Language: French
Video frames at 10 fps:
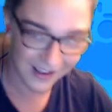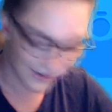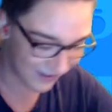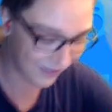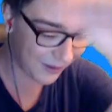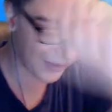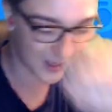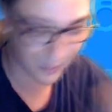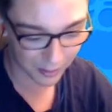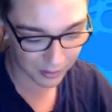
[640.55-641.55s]
Les amis, regardez,
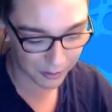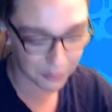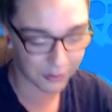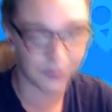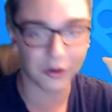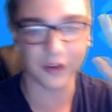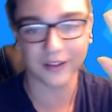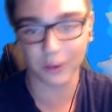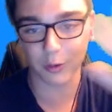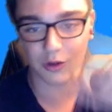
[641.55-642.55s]
par contre, ce qui est cool, c'est que vu qu'on a
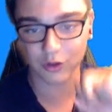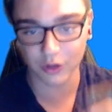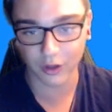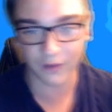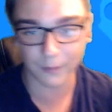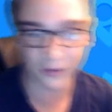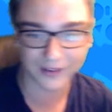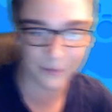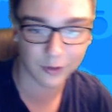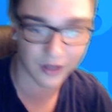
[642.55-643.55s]
3 jetons, on va pouvoir
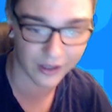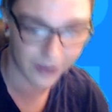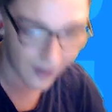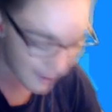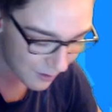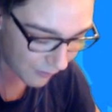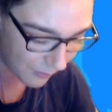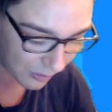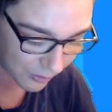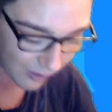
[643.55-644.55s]
débloquer un nouveau
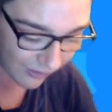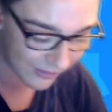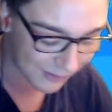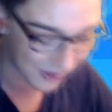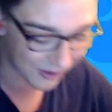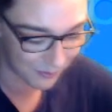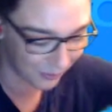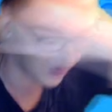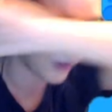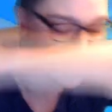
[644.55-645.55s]
brawler. On débloque
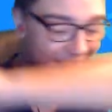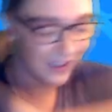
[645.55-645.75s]
Brock.